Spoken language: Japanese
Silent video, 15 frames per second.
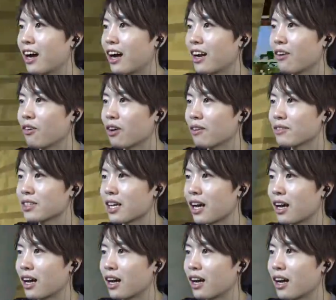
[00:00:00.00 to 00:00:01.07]
あれオオカミさん
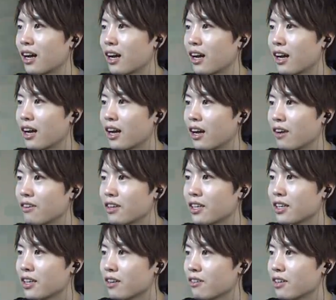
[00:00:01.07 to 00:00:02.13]

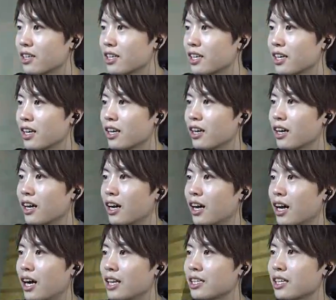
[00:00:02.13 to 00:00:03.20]
おいおい
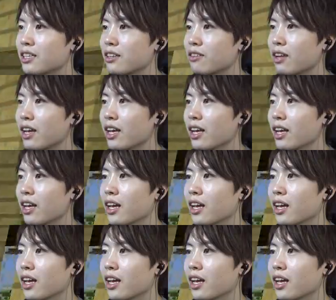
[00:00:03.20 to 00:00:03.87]
入ってきてくれよ